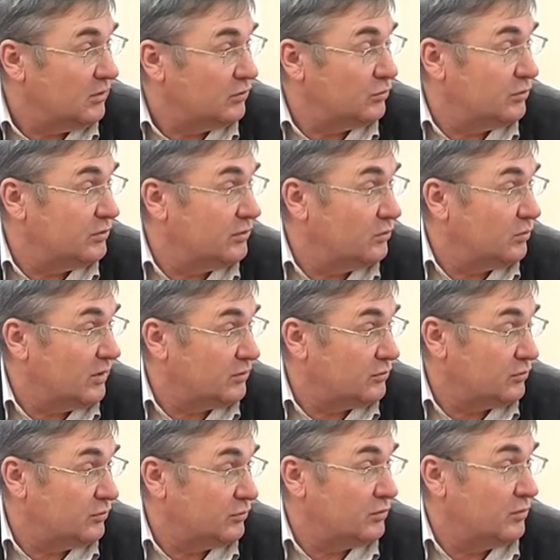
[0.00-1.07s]
что
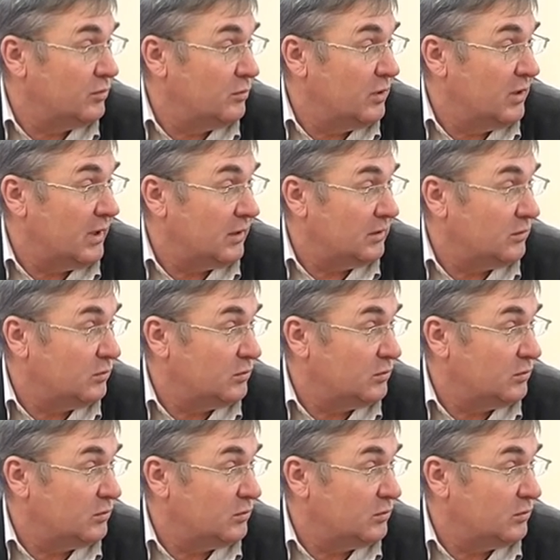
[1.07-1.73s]
ситуацию усугубляет.